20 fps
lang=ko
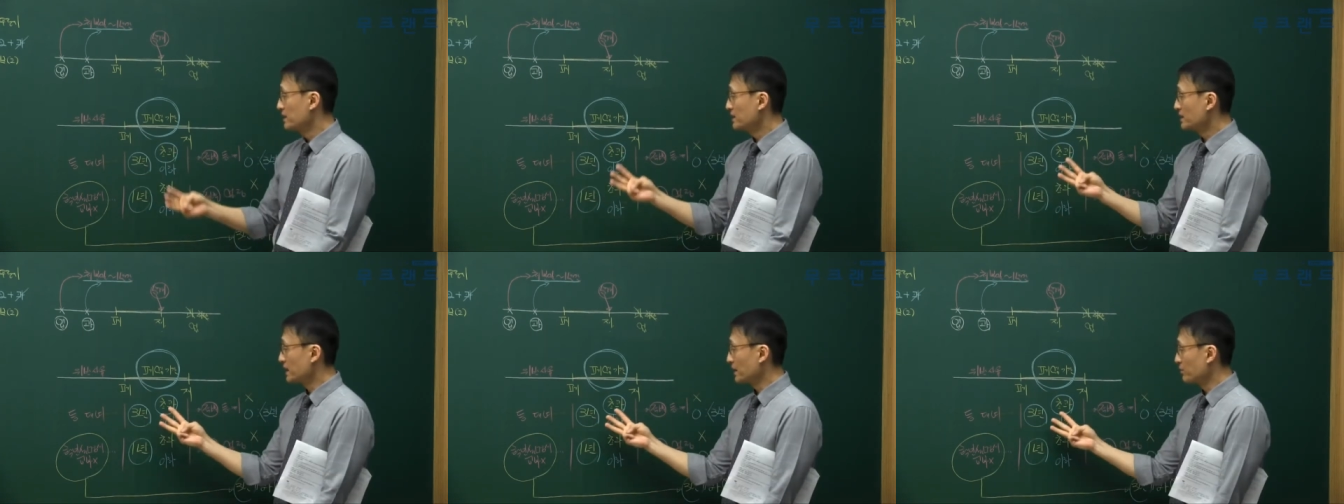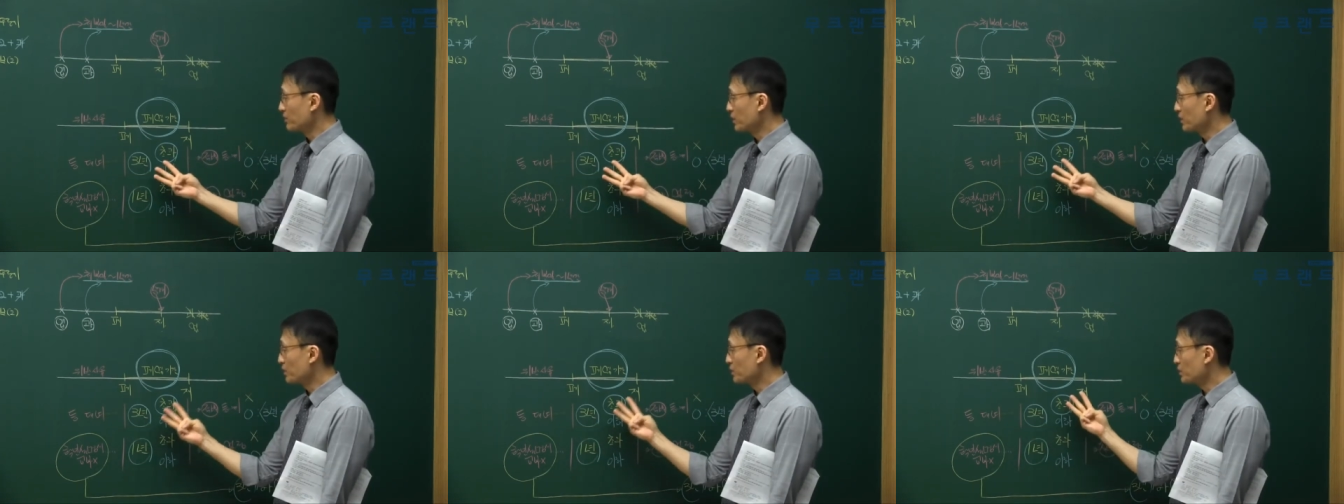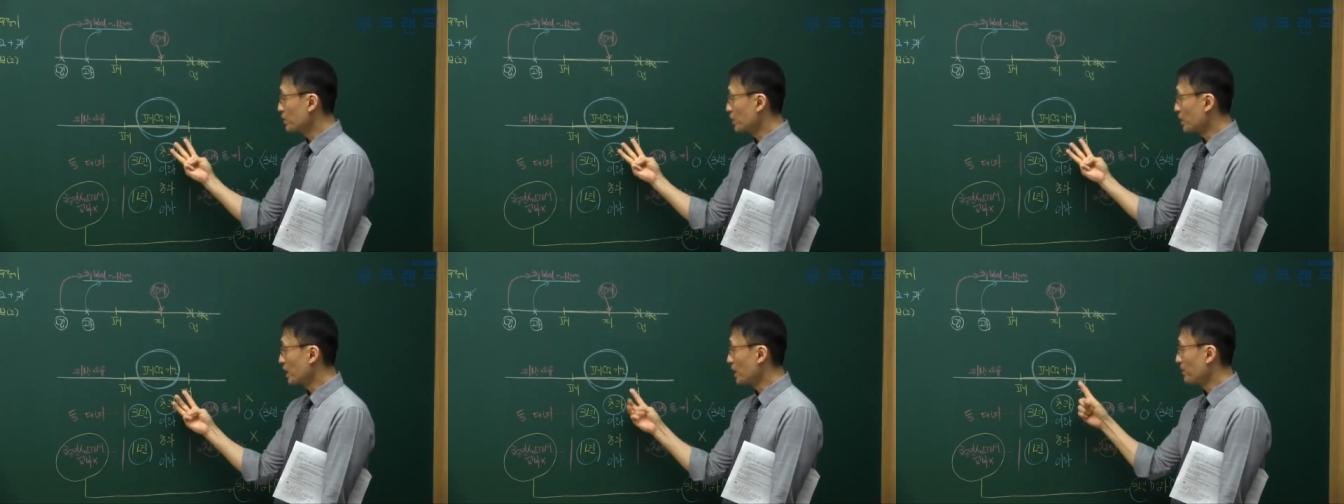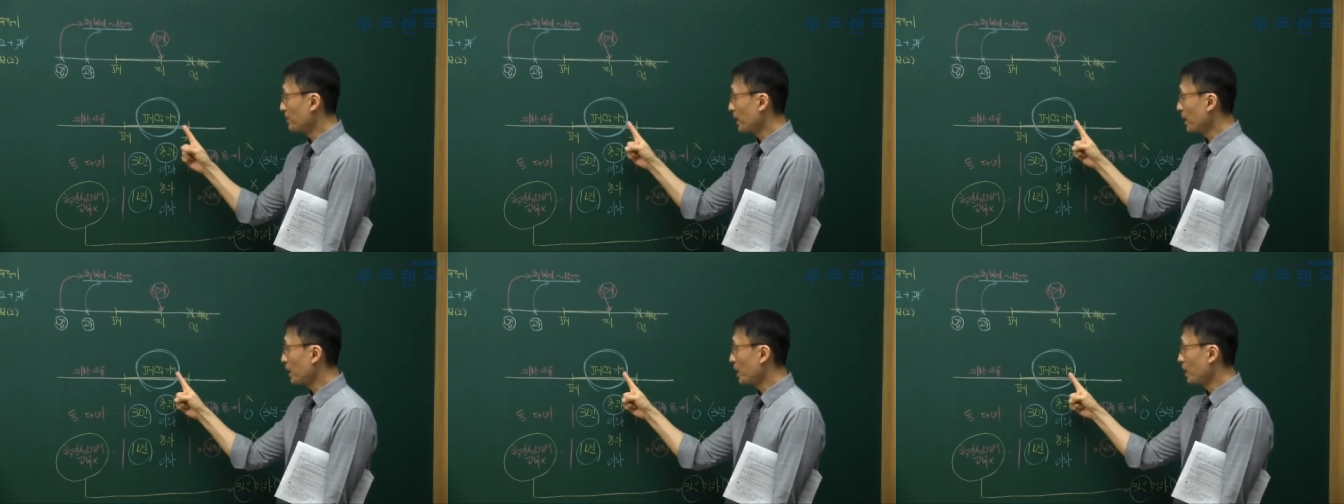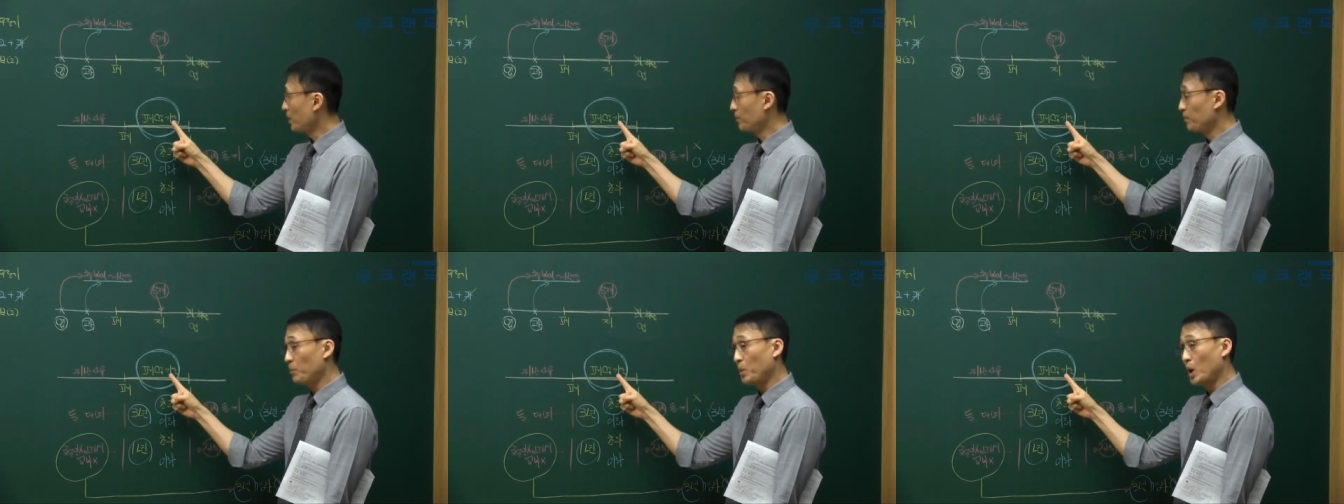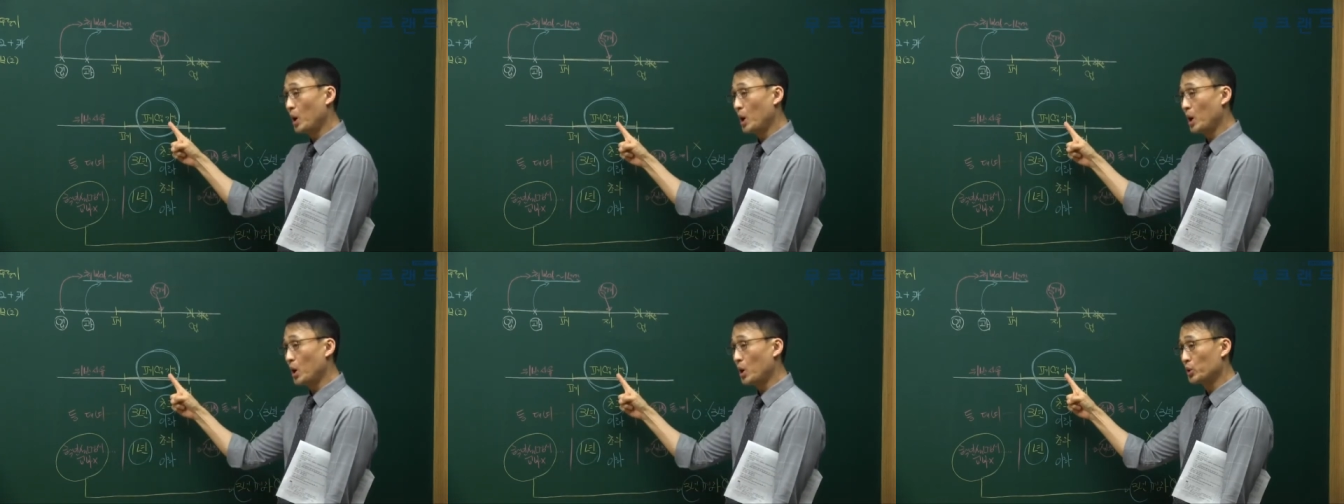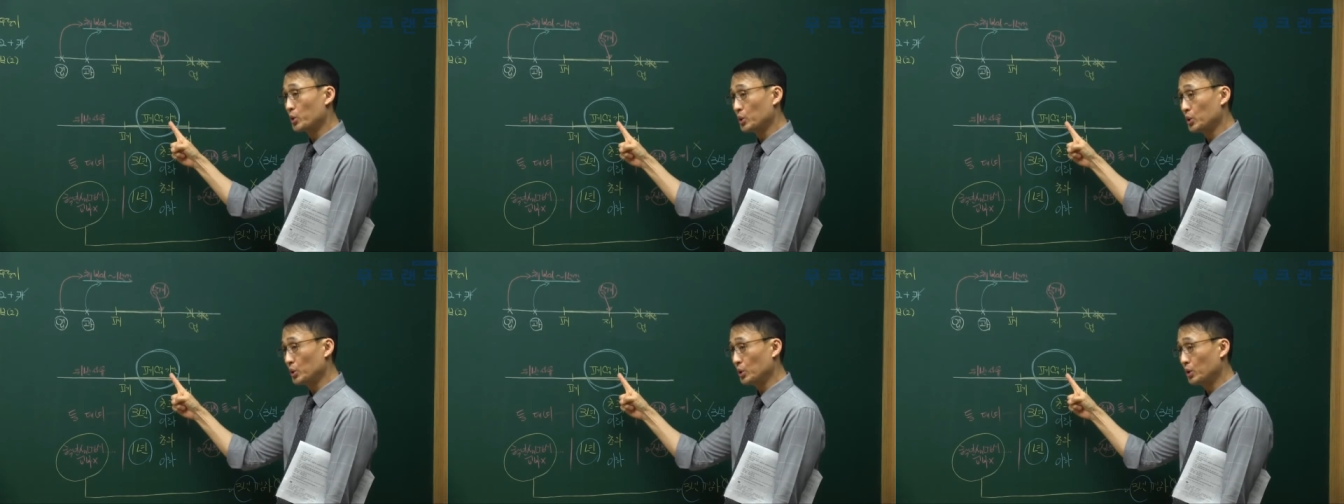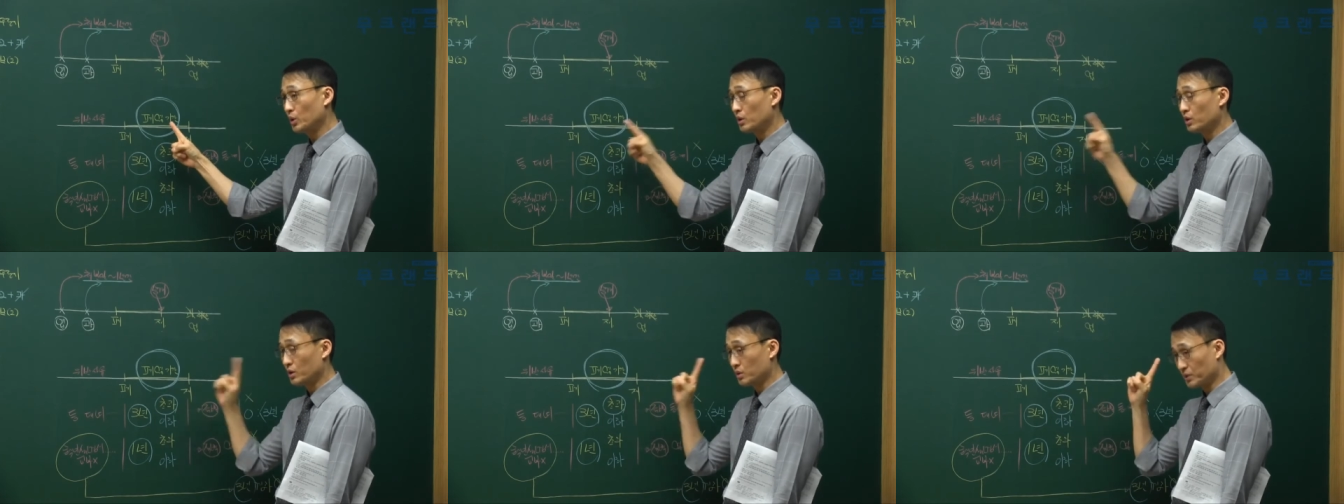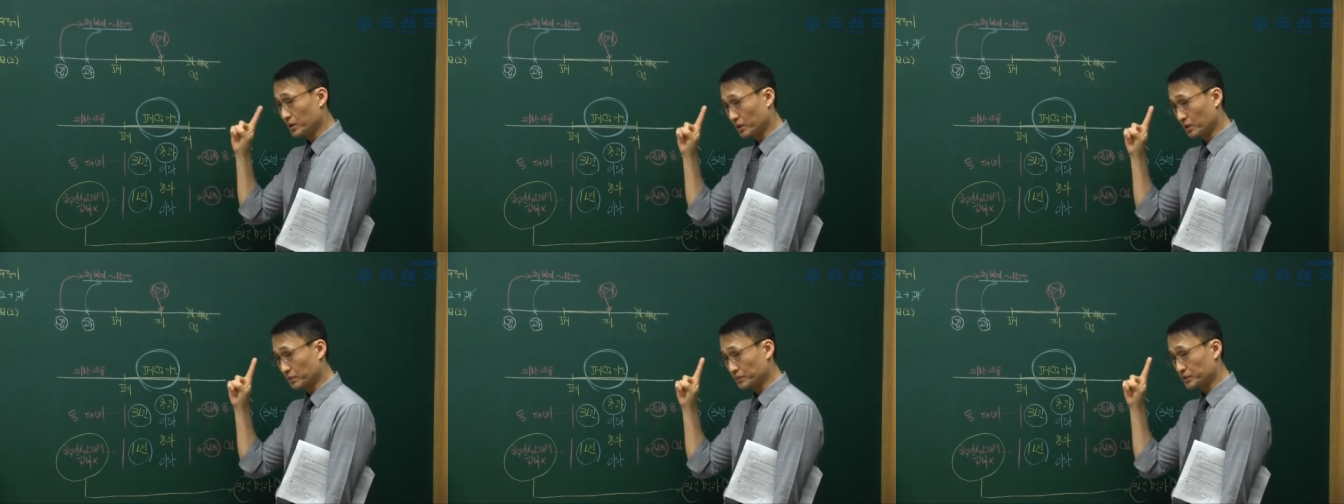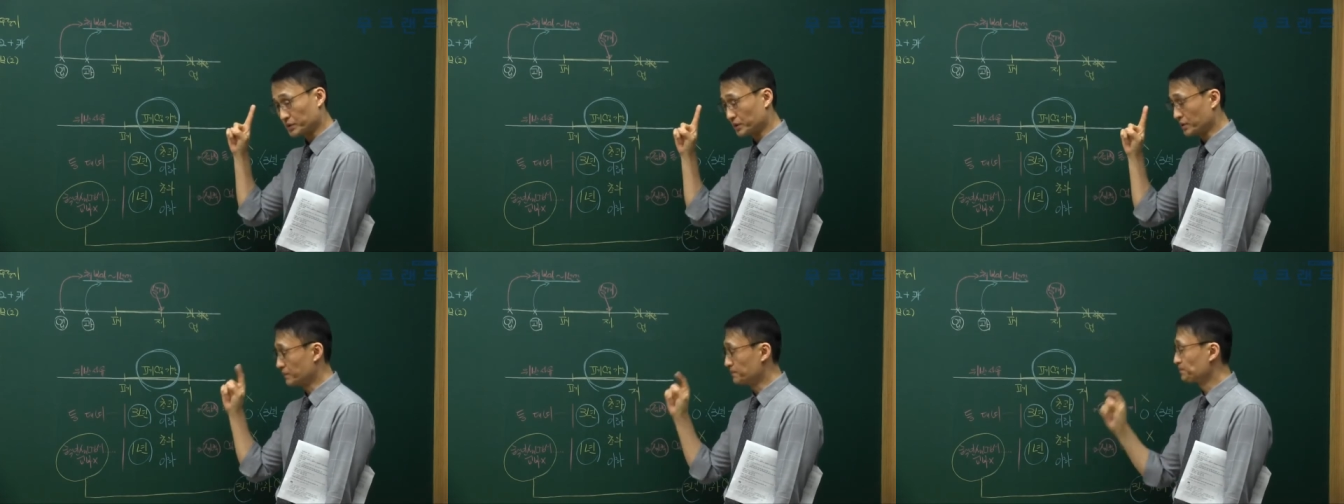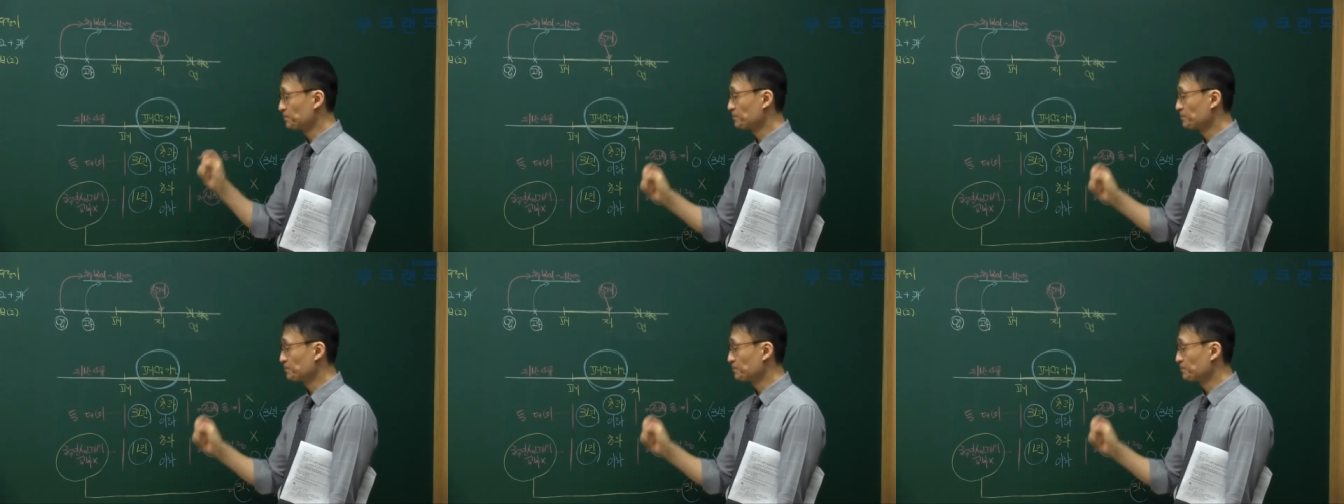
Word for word: 3년 초과 폐업 허기 이거밖에 없어.